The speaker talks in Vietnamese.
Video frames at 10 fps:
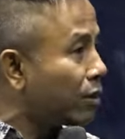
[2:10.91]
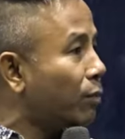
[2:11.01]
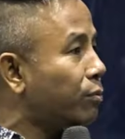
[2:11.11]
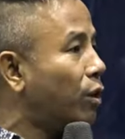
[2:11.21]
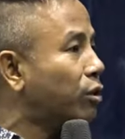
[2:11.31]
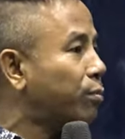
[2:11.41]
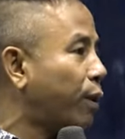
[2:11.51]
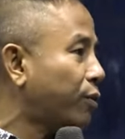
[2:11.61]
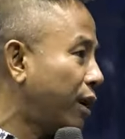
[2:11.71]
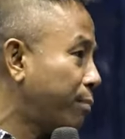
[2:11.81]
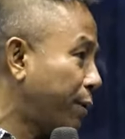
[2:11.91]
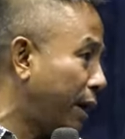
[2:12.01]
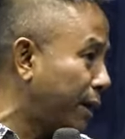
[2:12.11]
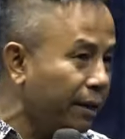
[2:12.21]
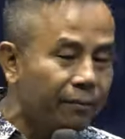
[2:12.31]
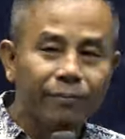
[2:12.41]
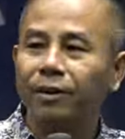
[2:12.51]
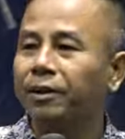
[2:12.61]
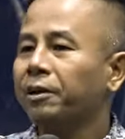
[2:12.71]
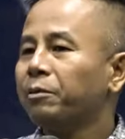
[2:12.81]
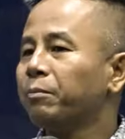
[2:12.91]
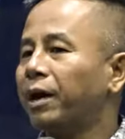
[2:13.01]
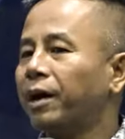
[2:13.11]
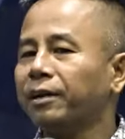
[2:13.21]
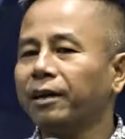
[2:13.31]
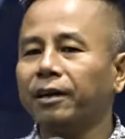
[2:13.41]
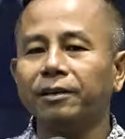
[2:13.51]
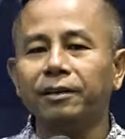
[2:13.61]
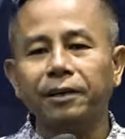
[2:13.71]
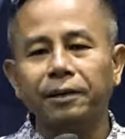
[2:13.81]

tập score tập prok sai prang ấy bà nơi